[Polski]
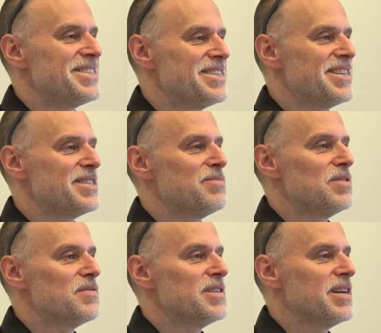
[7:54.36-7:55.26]
zasad
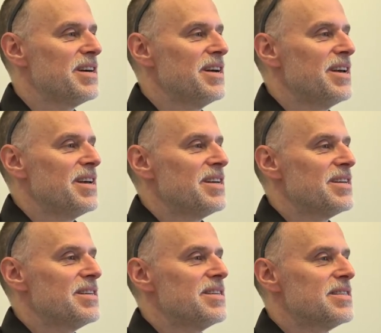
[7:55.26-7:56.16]
zbawienia, e,
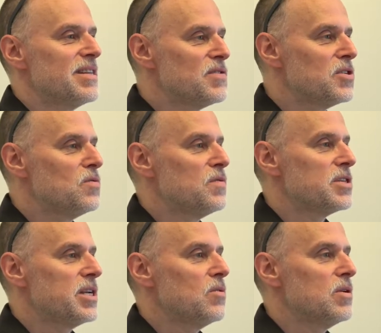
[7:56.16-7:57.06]
zawsze
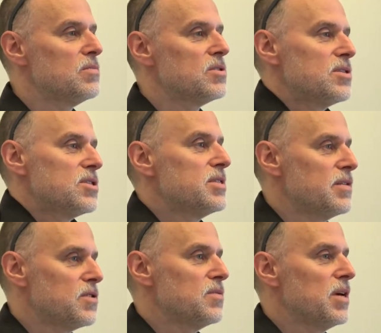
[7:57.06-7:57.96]
uważałem, czy, czy
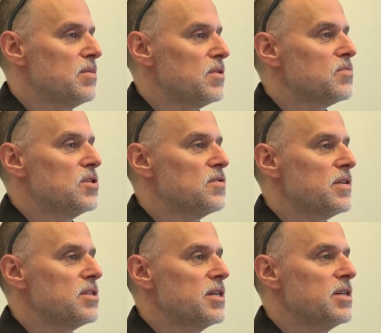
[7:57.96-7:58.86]
zawsze miałem to
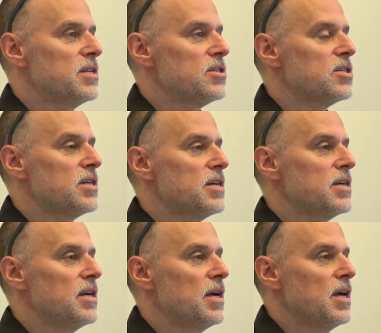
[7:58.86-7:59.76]
przeświadczenie,
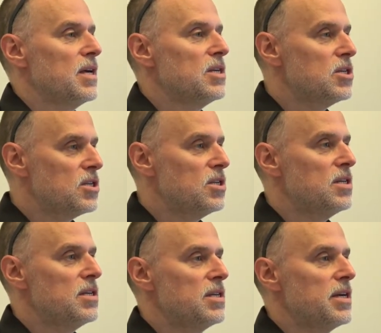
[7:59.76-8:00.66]
że
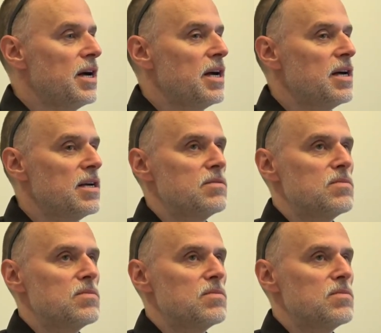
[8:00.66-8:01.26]
jeśli ja